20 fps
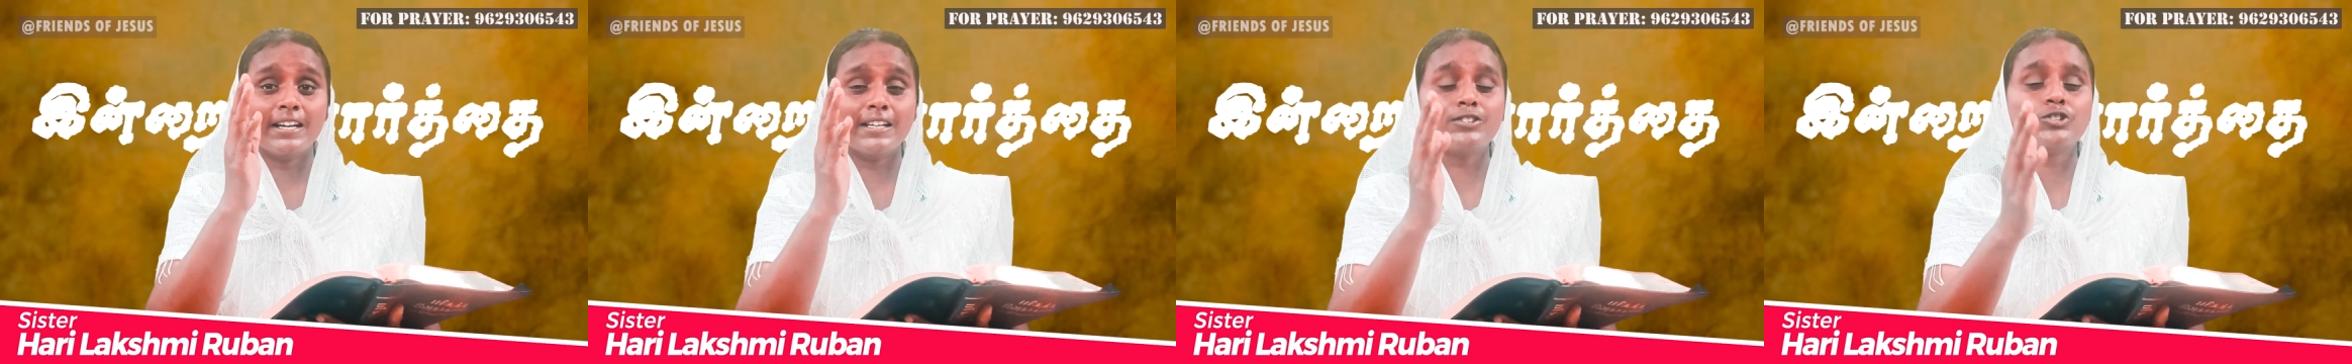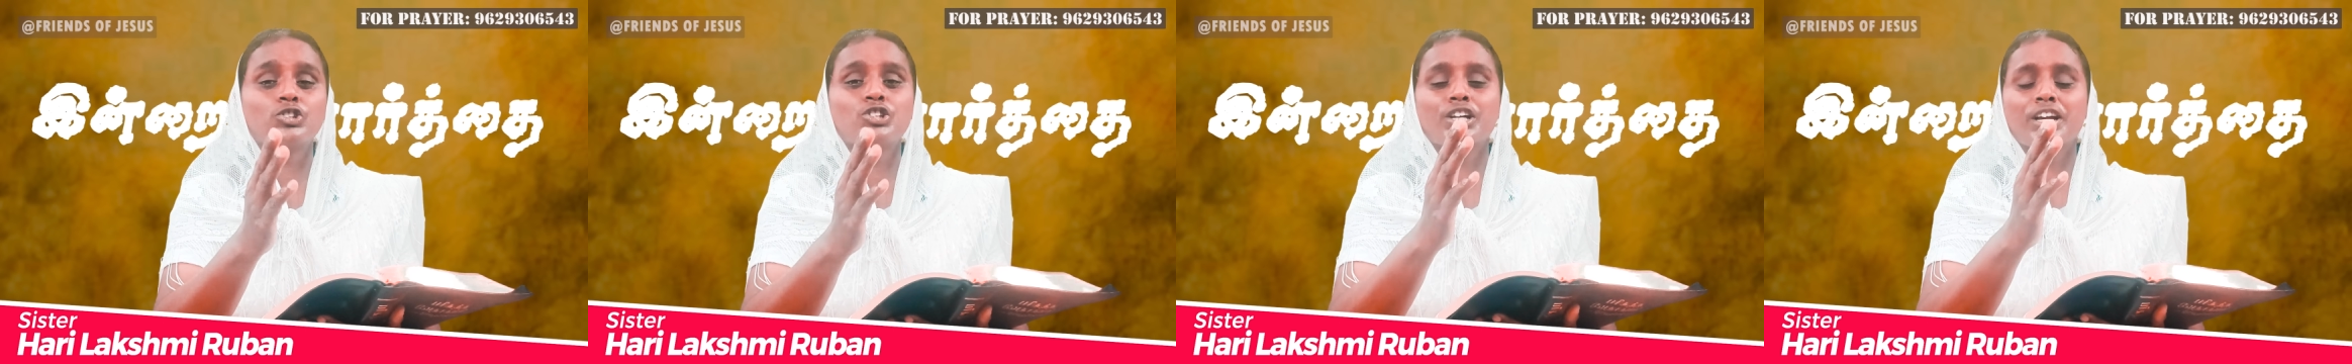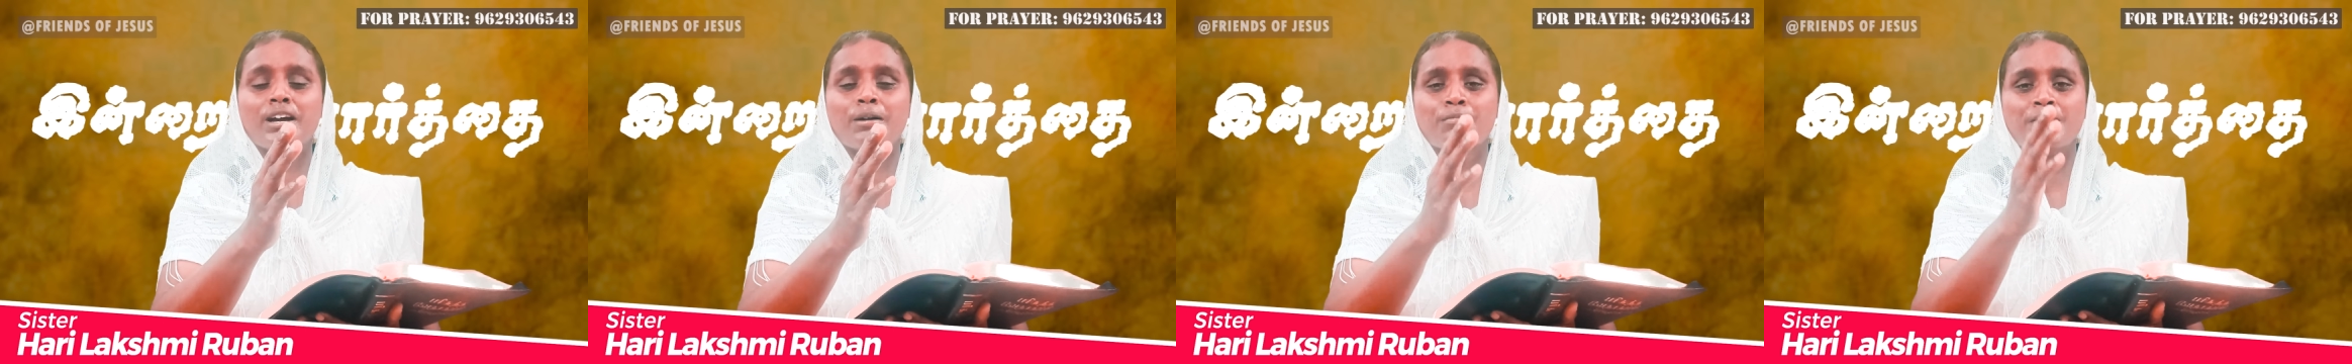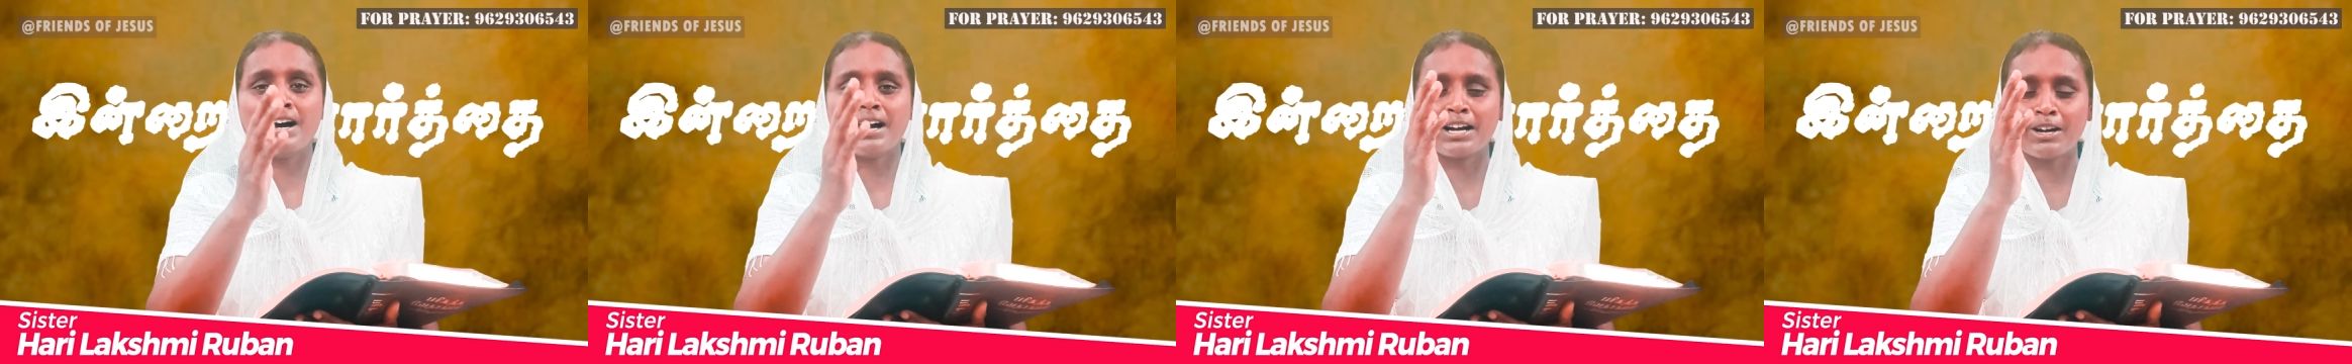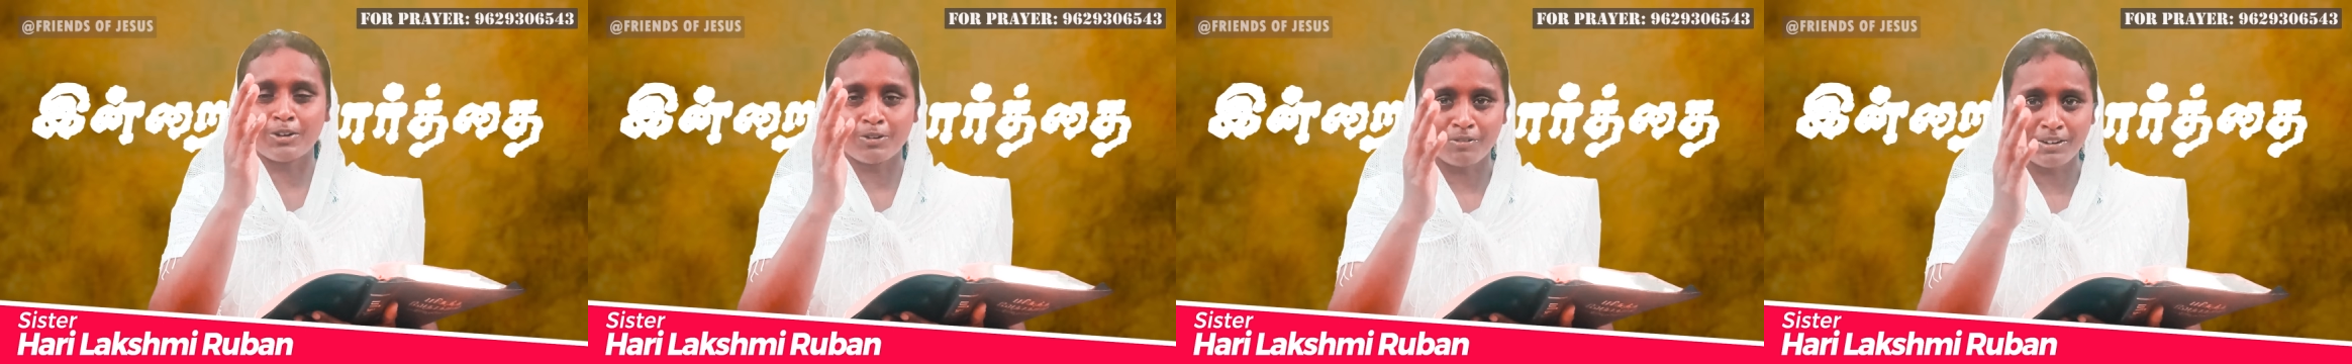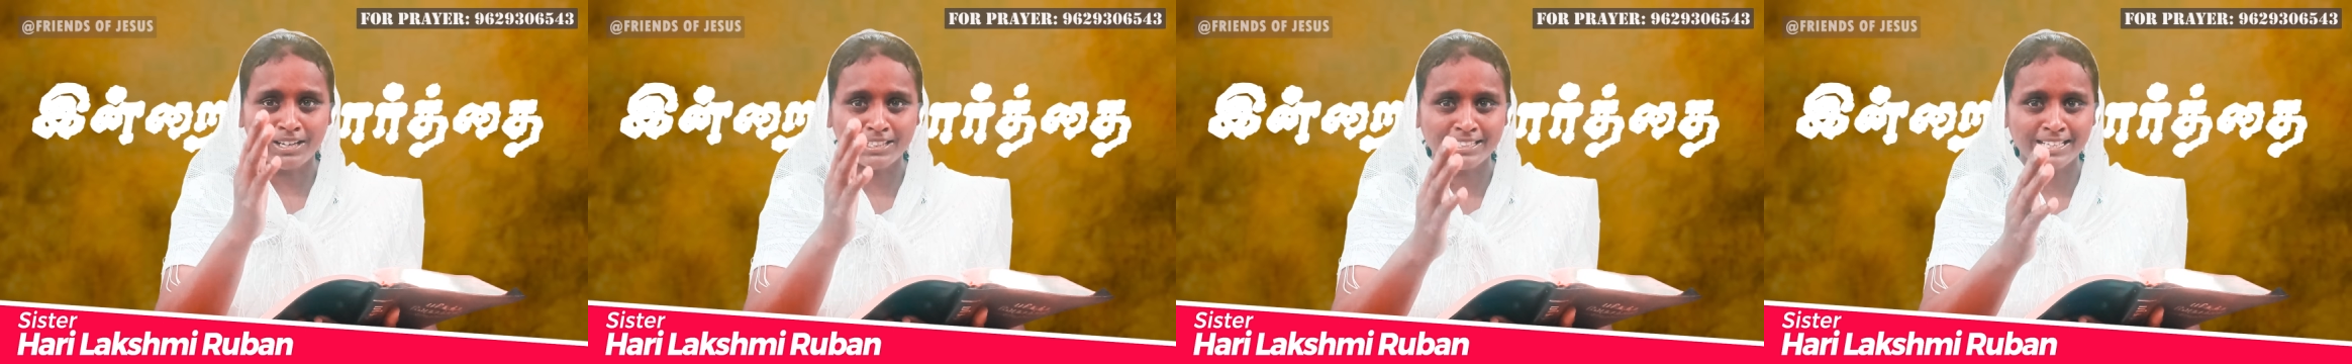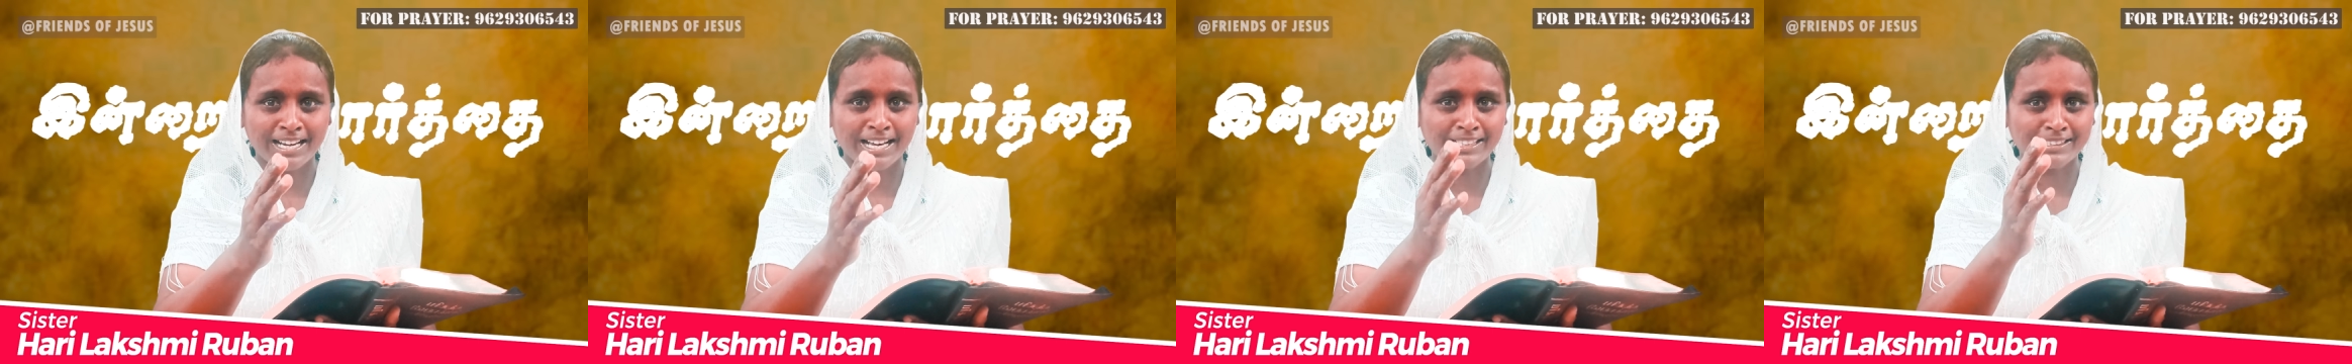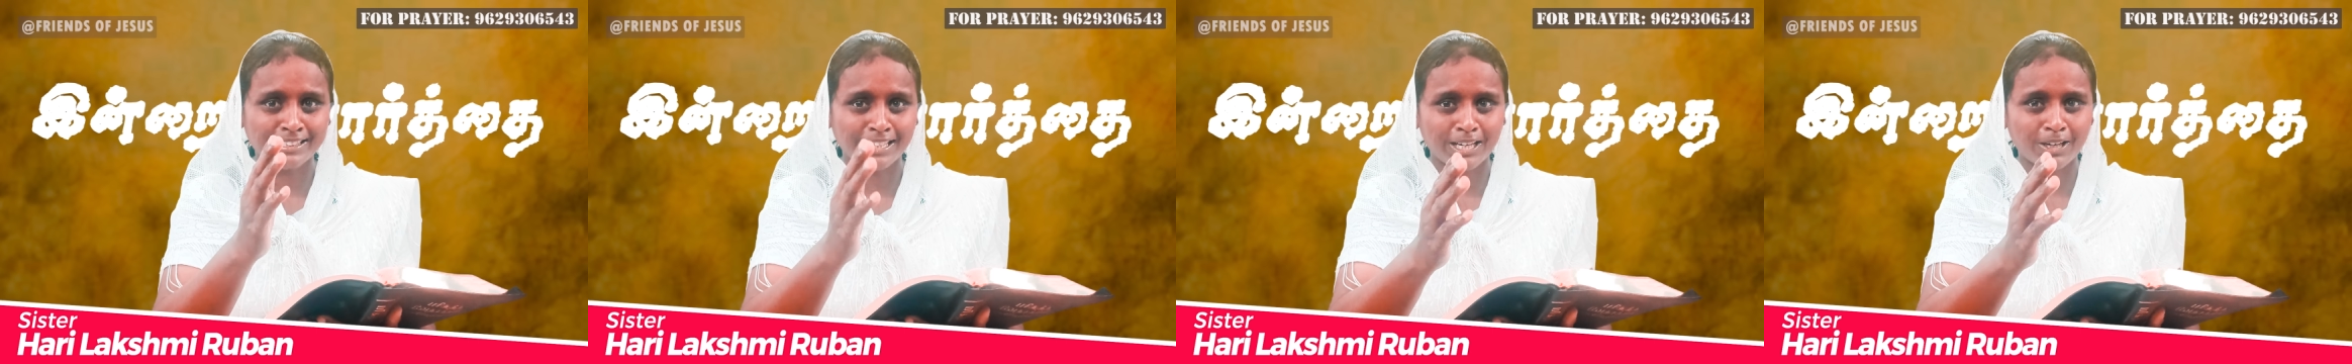நிச்சயமாக அவர்
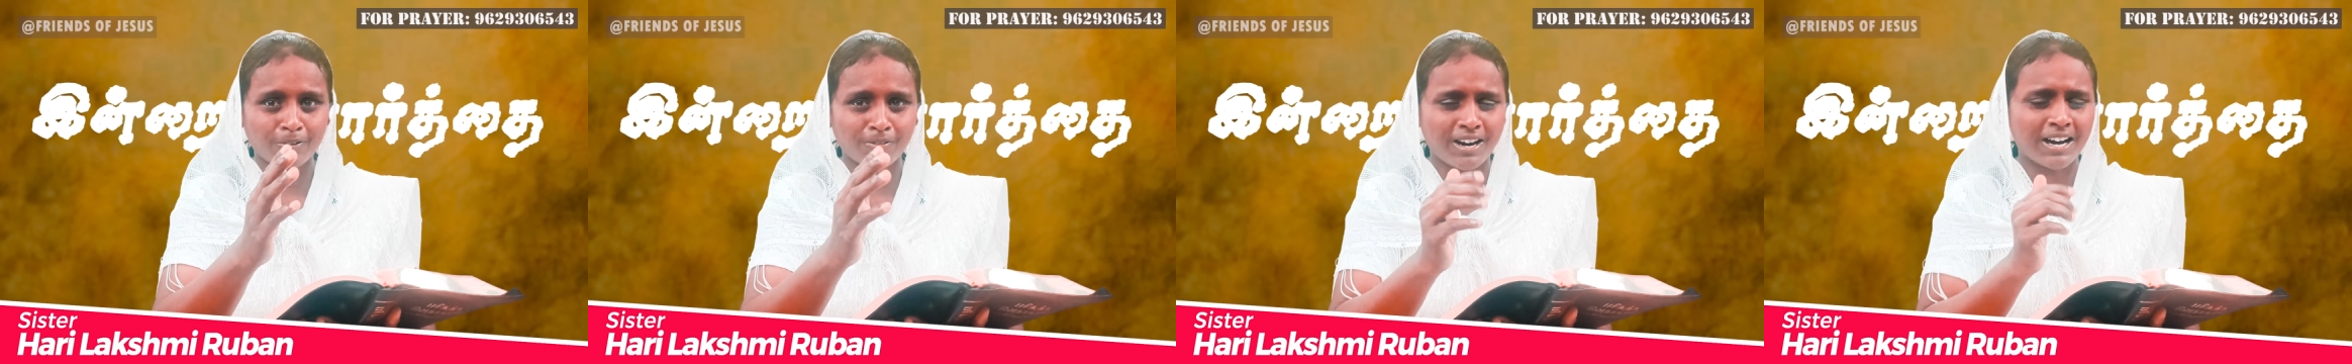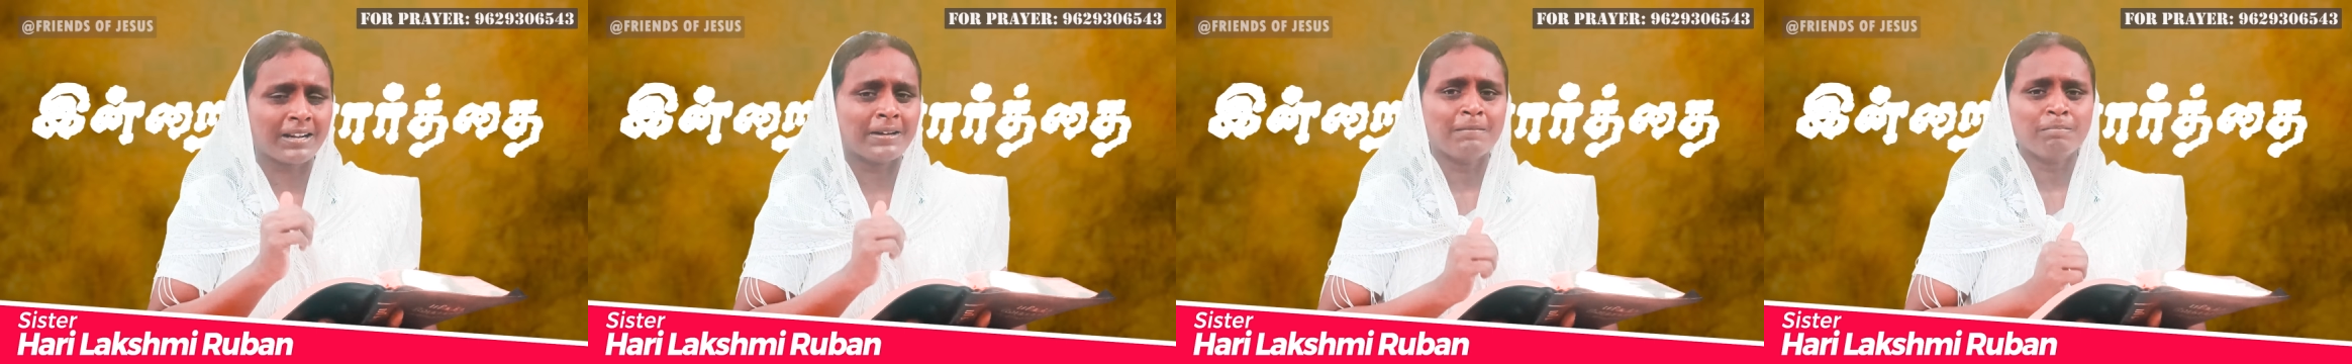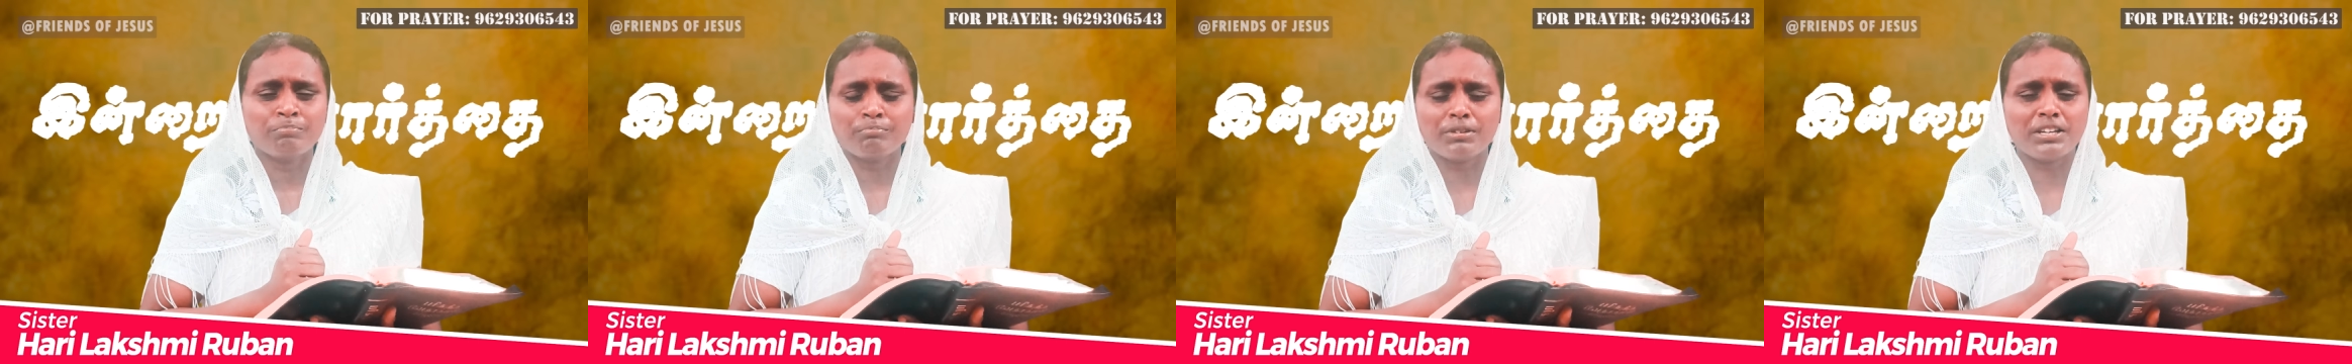விடுதலை தருவார்